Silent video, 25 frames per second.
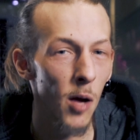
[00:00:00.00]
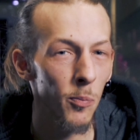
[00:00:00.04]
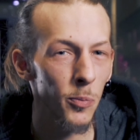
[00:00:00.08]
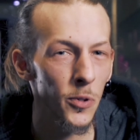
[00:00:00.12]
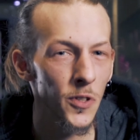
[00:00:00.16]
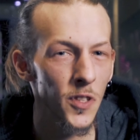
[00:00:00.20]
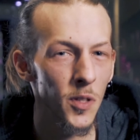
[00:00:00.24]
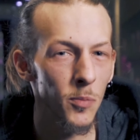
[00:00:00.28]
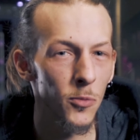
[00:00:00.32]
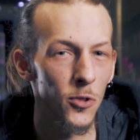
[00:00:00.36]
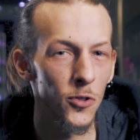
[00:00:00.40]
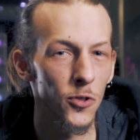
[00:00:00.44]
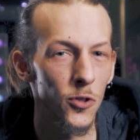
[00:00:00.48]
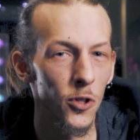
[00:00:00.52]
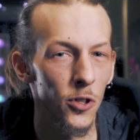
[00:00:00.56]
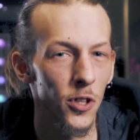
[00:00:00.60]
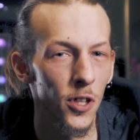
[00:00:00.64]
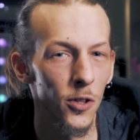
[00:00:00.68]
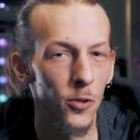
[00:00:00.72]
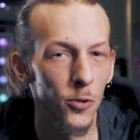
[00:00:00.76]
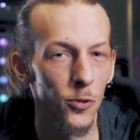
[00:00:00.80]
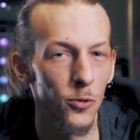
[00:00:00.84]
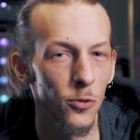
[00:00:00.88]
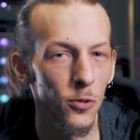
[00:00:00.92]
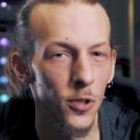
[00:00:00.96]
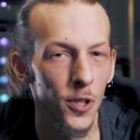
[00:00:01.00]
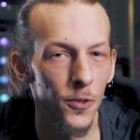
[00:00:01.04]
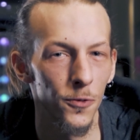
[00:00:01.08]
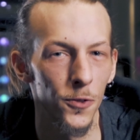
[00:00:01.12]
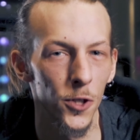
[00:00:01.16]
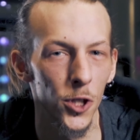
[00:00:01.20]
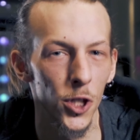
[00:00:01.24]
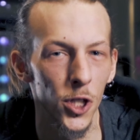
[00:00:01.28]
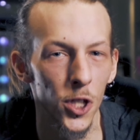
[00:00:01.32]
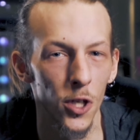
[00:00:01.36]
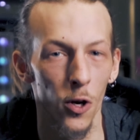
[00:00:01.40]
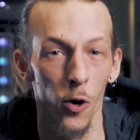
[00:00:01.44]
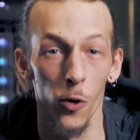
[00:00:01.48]
Impossible de stocker dessus des
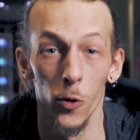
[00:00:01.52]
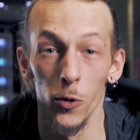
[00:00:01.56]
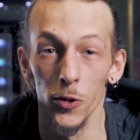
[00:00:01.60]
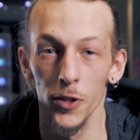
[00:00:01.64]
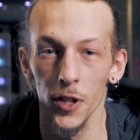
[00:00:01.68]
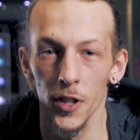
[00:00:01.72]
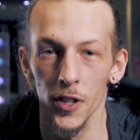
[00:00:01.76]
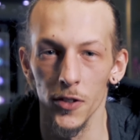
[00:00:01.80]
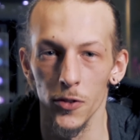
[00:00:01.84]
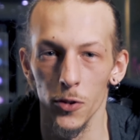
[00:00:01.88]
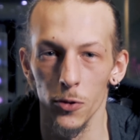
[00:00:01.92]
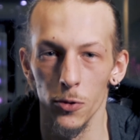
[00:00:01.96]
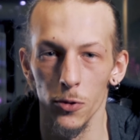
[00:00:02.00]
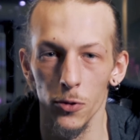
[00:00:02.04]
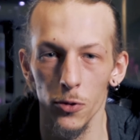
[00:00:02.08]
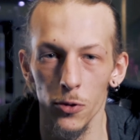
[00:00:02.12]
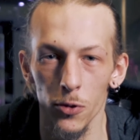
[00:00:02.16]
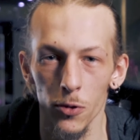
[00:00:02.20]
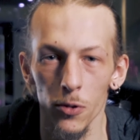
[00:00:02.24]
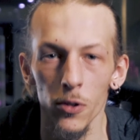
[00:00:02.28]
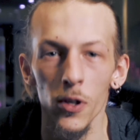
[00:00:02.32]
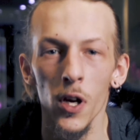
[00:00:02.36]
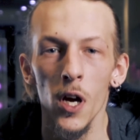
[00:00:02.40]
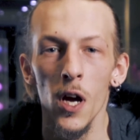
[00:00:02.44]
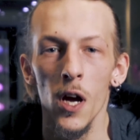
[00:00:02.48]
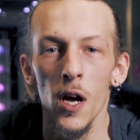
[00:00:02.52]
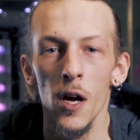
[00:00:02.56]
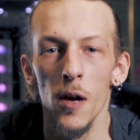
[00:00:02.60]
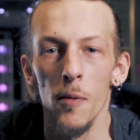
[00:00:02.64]
fichiers en haute résolution,